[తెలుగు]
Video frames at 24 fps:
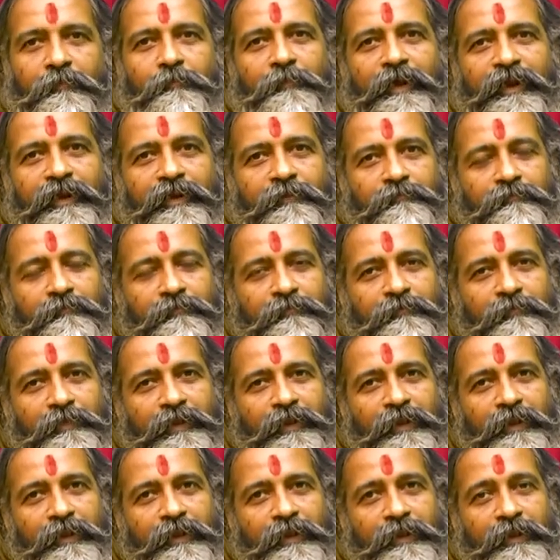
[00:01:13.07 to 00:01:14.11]
మనం
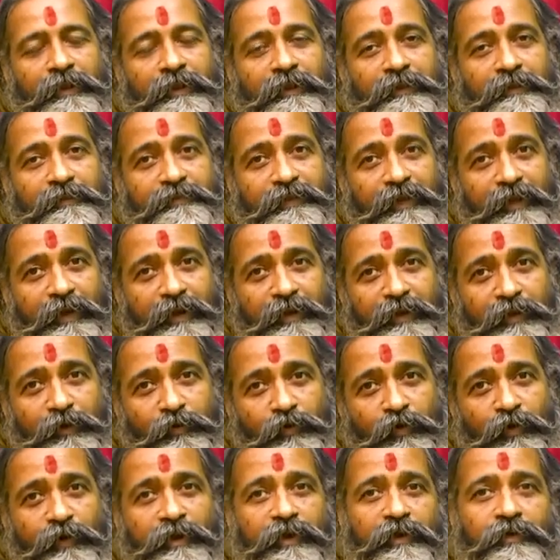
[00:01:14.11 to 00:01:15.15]
దేని
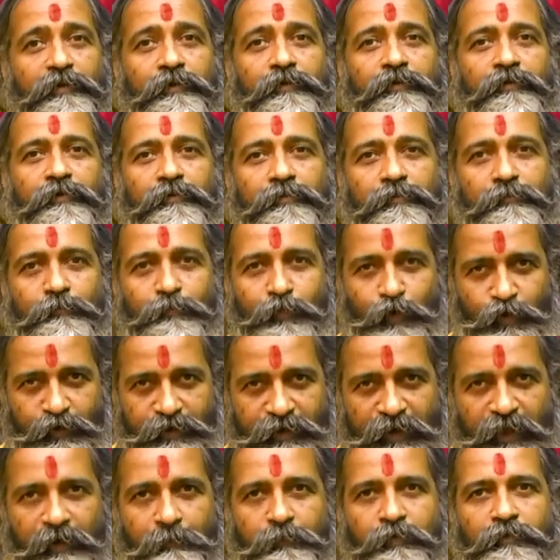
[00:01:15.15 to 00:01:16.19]
కొరకు
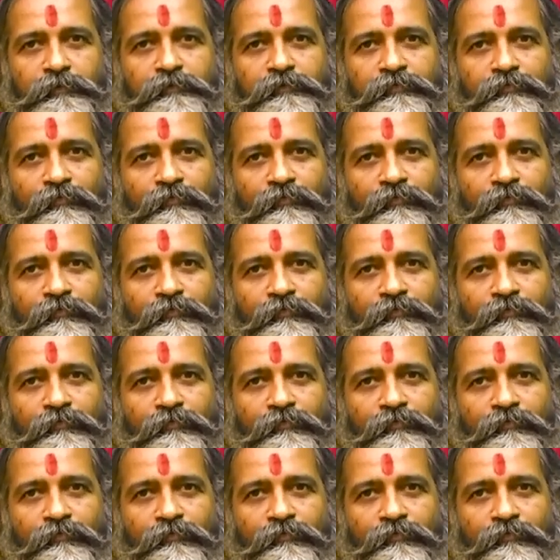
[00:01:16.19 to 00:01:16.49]
పుట్టాము